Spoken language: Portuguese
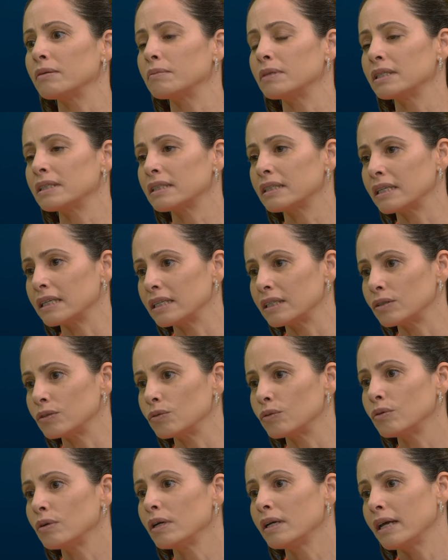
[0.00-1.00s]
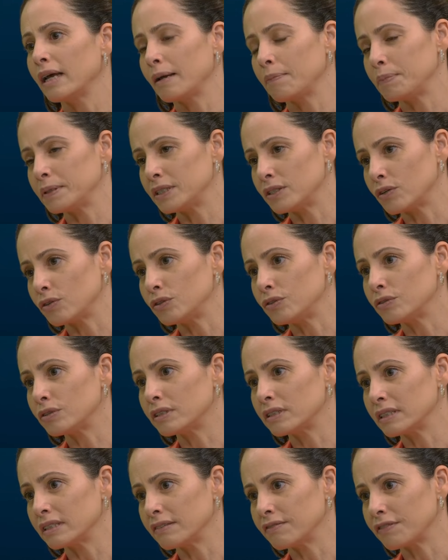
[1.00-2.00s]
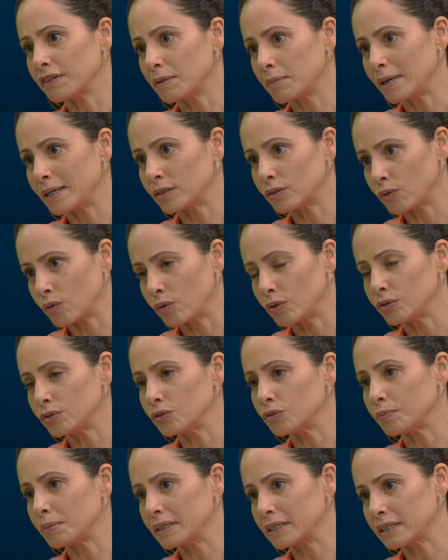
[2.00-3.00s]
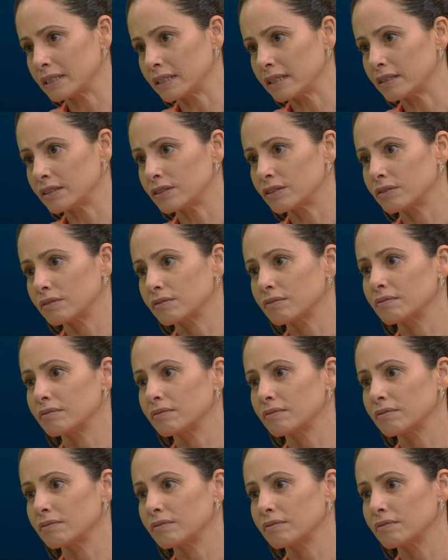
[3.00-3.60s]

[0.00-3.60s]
mantendo episódios inflamatórios no paciente.